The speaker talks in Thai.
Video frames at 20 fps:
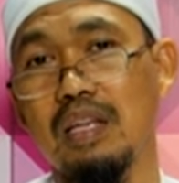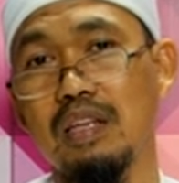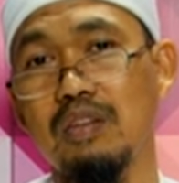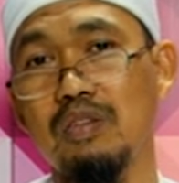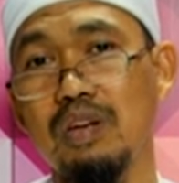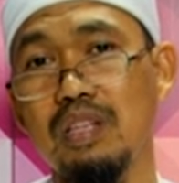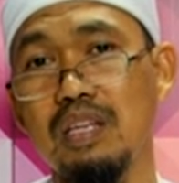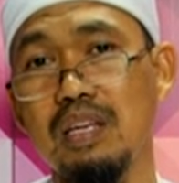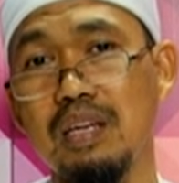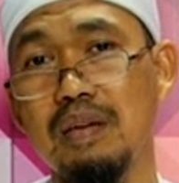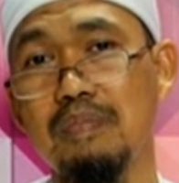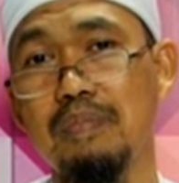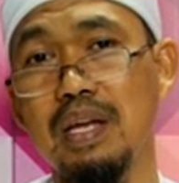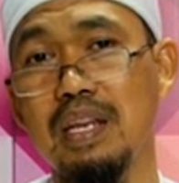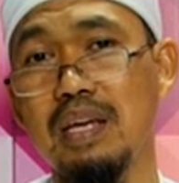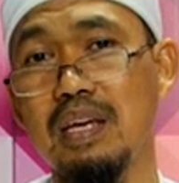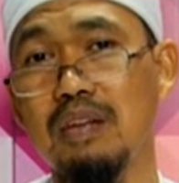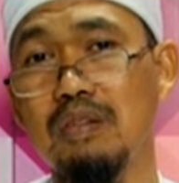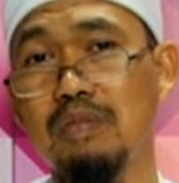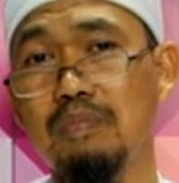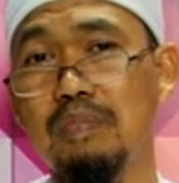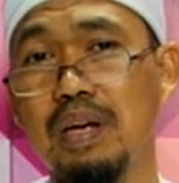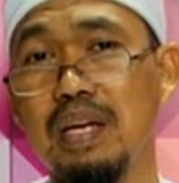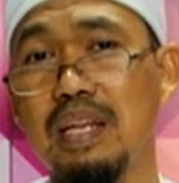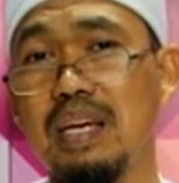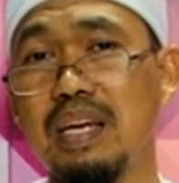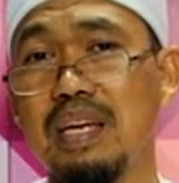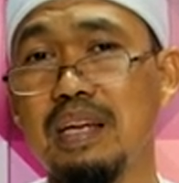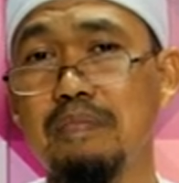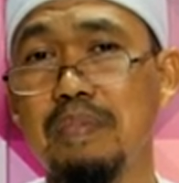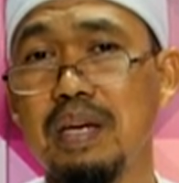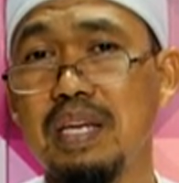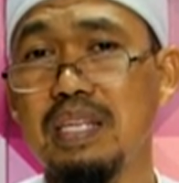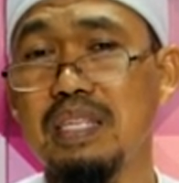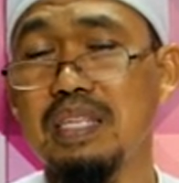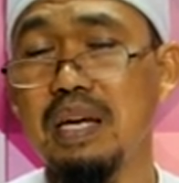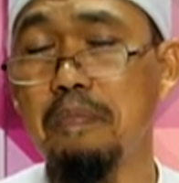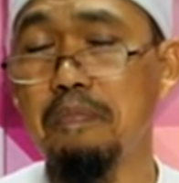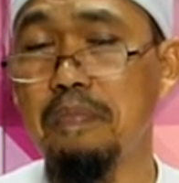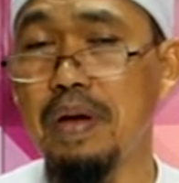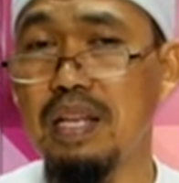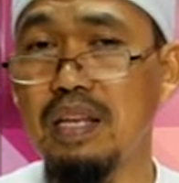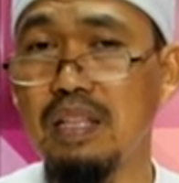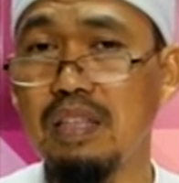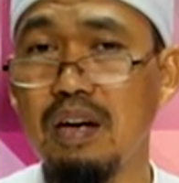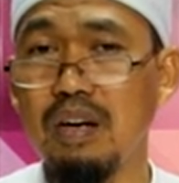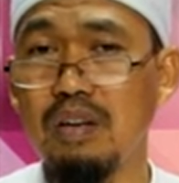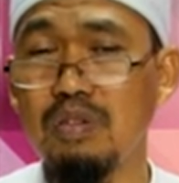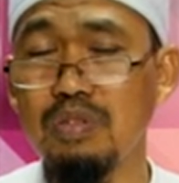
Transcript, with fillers: โดยที่ไม่จำเป็นจะต้อง